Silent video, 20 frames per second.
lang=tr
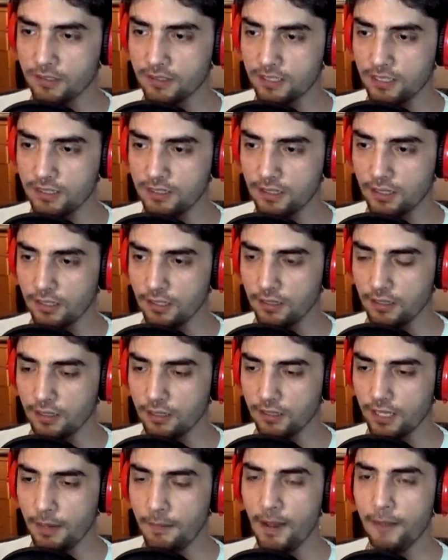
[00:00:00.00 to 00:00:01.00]
siz.
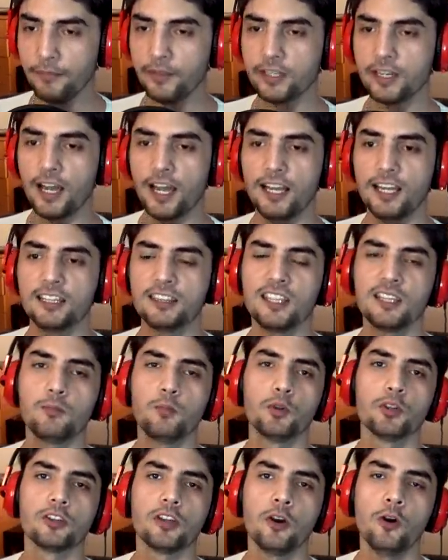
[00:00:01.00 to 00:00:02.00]
Tamamdır hallettik
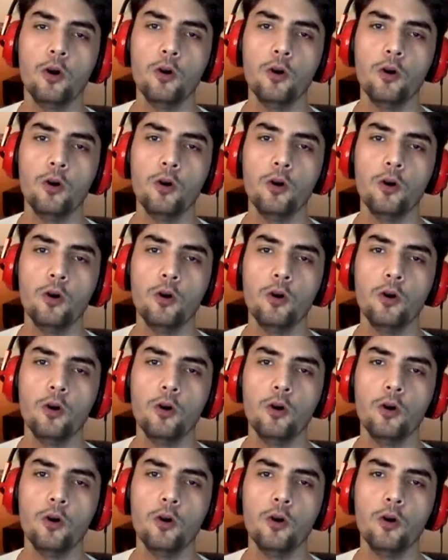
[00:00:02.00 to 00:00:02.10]
bunu da.